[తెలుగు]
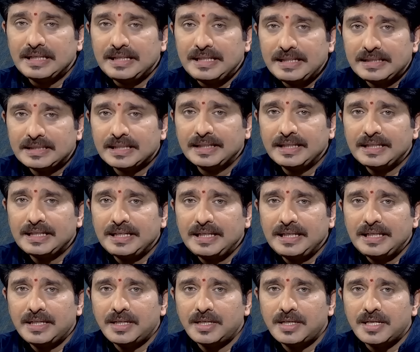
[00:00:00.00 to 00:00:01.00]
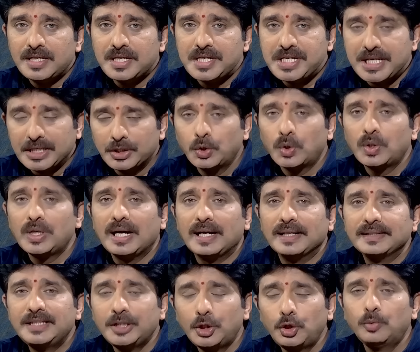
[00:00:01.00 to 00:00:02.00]
ఇతనికి ఎదురుగా
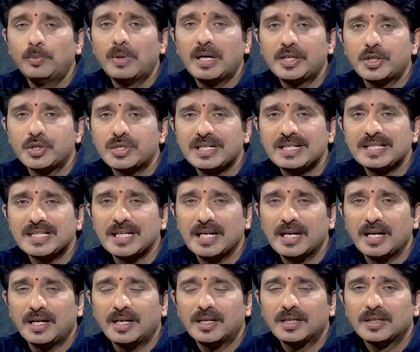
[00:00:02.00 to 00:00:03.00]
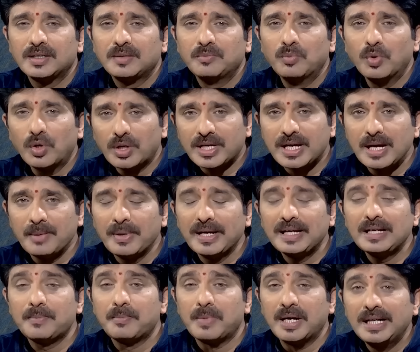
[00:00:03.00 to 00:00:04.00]
తిరుగుబాటు చేసిన ముఖ్యమైన
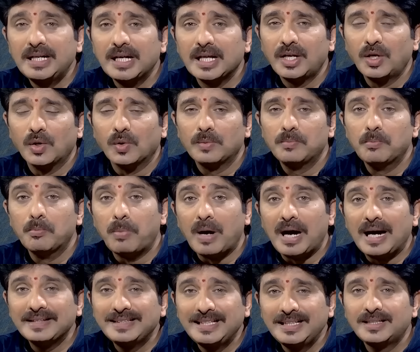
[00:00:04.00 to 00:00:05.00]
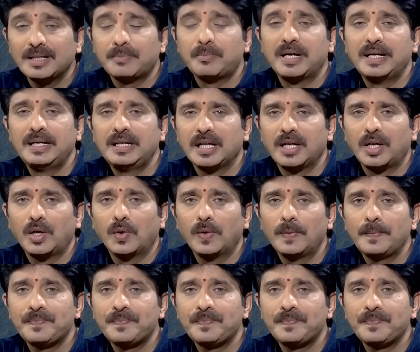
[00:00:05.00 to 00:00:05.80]
మహిళల్లో బాధిత మహిళల్లో